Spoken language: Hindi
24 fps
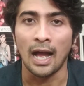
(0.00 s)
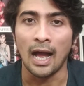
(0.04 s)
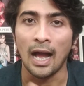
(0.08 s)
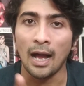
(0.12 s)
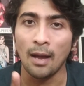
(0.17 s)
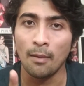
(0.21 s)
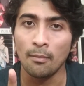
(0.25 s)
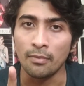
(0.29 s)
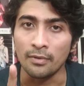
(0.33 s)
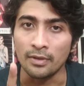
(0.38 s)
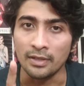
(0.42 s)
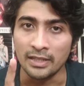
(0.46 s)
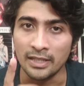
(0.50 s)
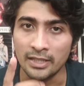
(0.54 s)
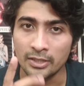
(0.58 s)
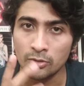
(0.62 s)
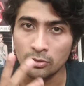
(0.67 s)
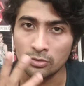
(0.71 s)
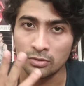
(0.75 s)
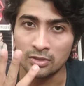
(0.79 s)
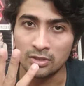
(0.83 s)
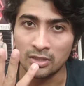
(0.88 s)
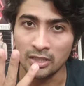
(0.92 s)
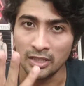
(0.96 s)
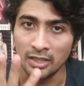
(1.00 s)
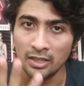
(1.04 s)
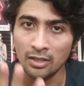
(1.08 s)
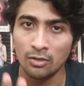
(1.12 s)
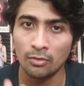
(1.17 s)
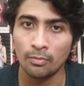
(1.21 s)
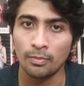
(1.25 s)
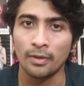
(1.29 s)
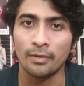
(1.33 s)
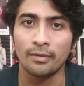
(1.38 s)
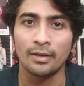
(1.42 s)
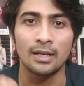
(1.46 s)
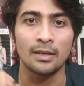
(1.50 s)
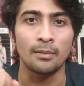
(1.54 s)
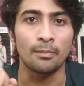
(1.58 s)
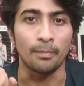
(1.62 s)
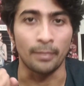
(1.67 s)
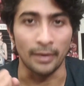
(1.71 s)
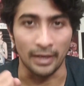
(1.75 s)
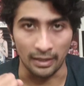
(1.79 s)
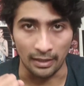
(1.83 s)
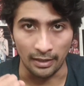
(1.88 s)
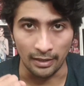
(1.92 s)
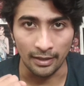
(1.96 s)
अब ये जो तीन रुपए वाली
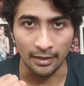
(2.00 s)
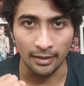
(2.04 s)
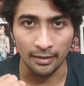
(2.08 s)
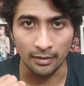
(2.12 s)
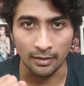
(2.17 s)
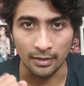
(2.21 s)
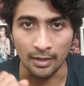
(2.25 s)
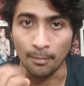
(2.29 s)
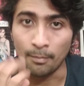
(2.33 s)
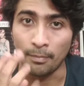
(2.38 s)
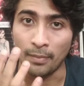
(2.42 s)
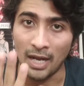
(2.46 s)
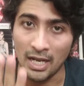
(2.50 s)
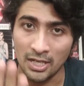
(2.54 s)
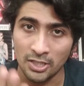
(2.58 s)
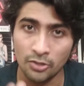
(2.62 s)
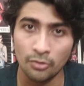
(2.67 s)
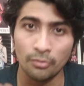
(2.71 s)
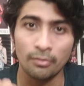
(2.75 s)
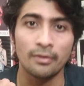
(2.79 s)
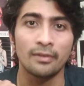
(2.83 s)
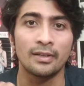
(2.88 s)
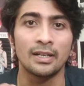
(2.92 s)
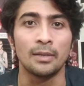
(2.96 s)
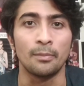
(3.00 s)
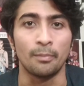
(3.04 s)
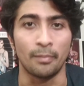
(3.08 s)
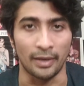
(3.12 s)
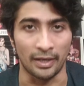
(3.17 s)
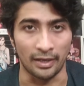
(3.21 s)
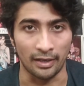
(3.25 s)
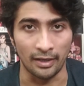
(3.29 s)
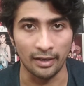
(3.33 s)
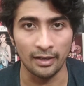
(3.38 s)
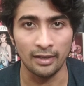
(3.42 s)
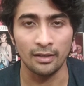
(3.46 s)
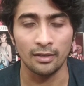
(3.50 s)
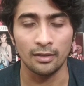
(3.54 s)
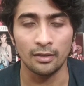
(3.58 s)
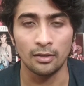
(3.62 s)
पेन है या पांच रुपए वाली पेन है